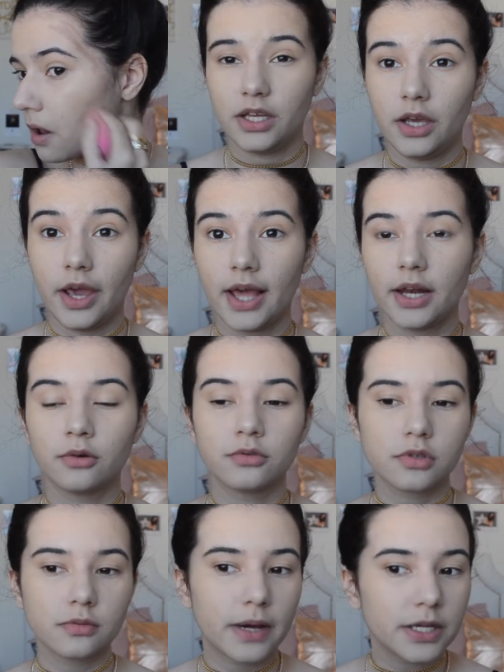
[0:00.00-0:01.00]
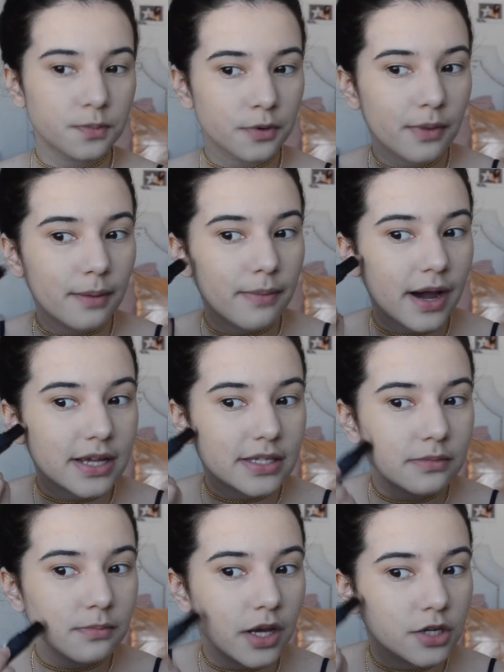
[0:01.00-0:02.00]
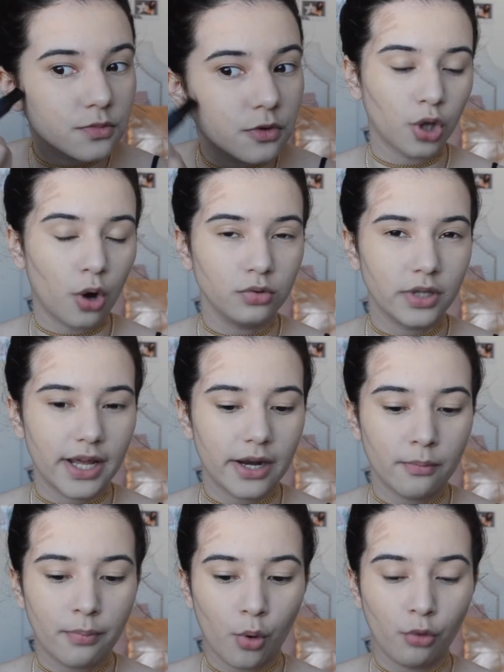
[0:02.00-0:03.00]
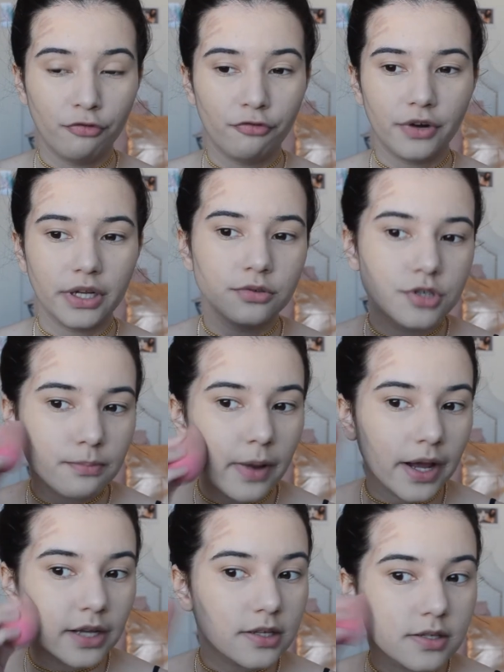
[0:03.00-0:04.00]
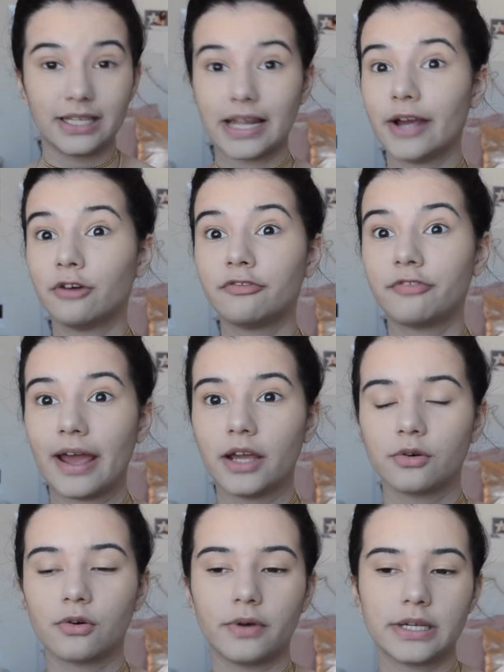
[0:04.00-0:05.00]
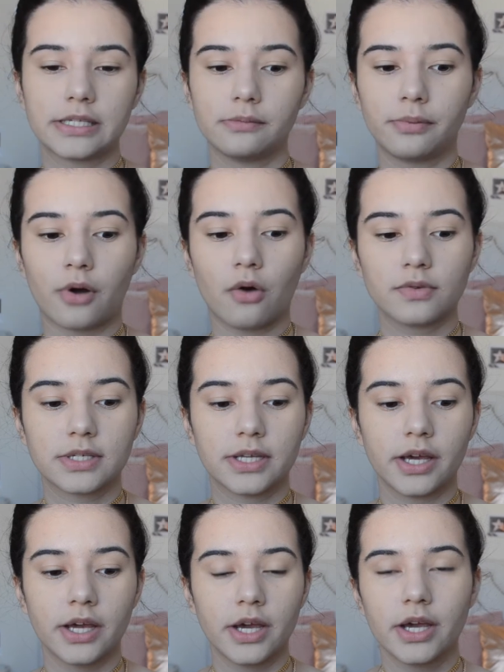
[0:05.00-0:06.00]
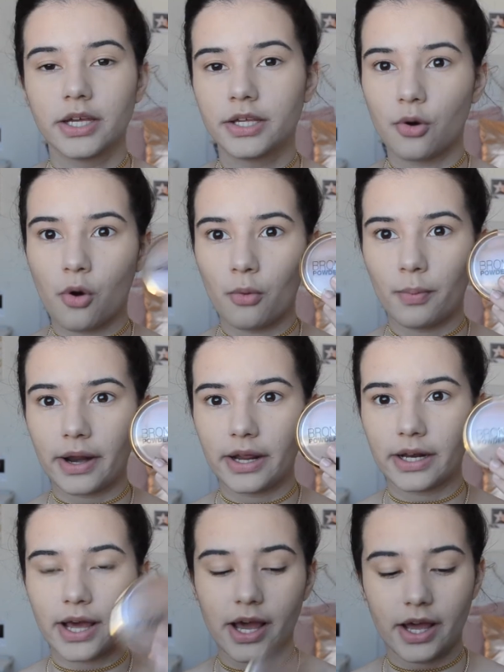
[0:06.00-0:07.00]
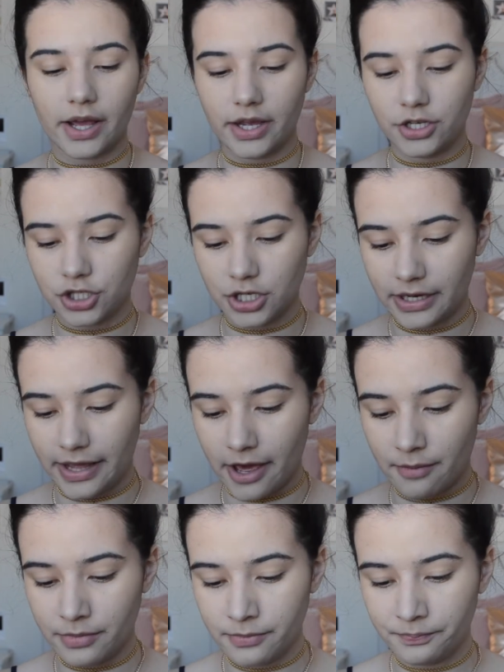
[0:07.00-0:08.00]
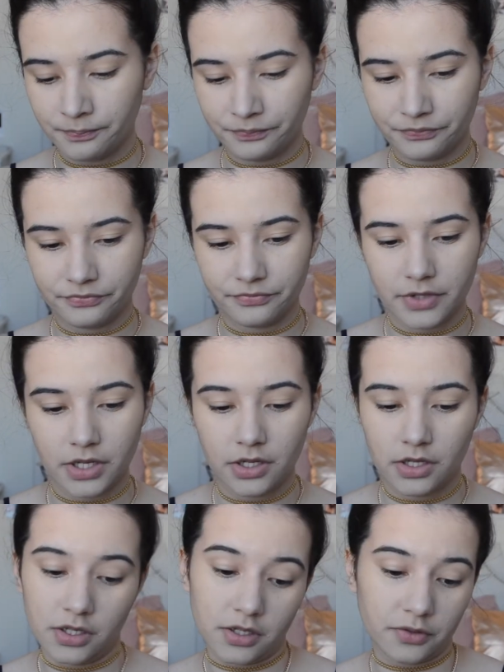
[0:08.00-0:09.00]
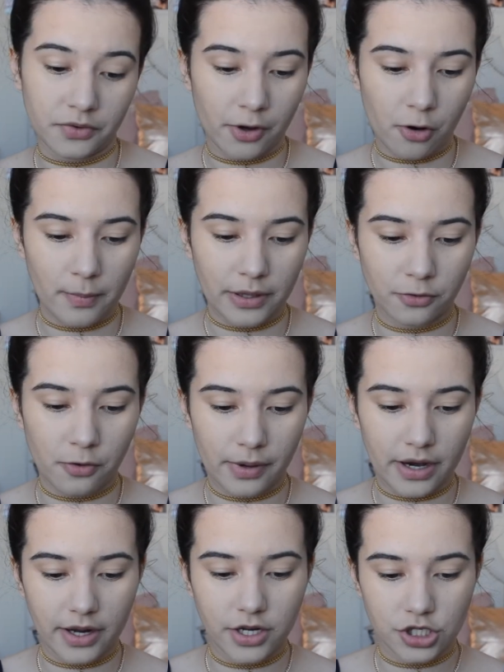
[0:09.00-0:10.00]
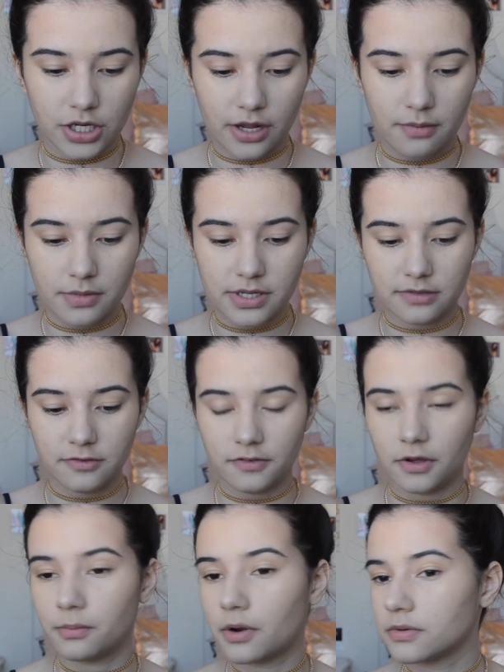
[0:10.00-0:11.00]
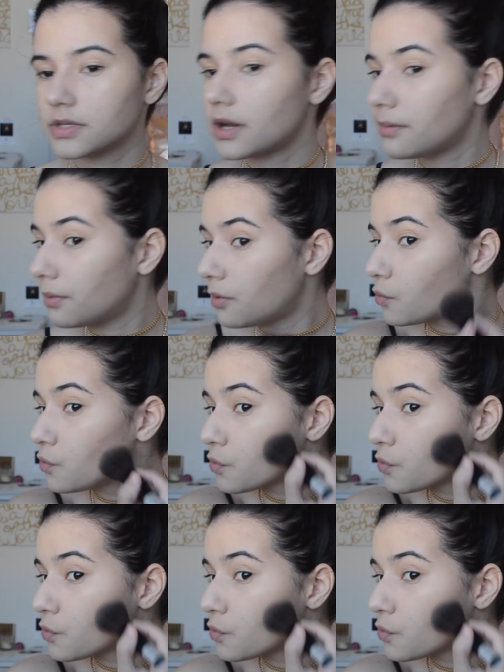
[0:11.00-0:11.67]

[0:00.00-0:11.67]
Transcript: E ele eu uso mais pra uma base mesmo. O tom dele é um pouco frio demais. E daí eu venho com esse bronzer que eu comprei na H&M. Não recomendo comprar na H&M, mas enfim, o bronzer é bom.